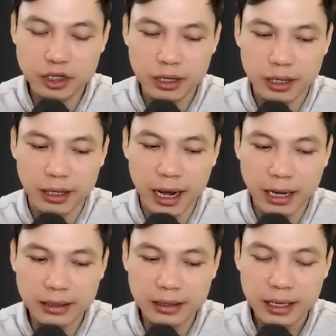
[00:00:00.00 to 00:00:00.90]
Cơ mà
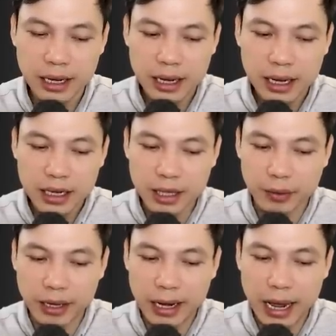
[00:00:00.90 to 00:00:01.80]
trước hay sau
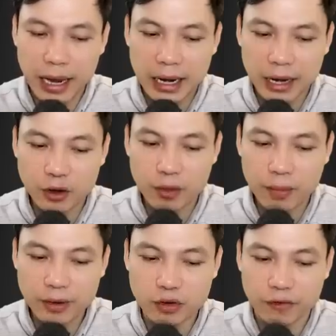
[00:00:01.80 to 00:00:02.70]
ta cũng bắt được
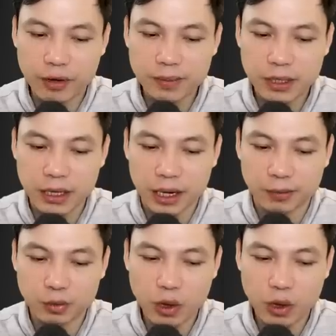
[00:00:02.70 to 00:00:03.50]
ngươi mà thôi.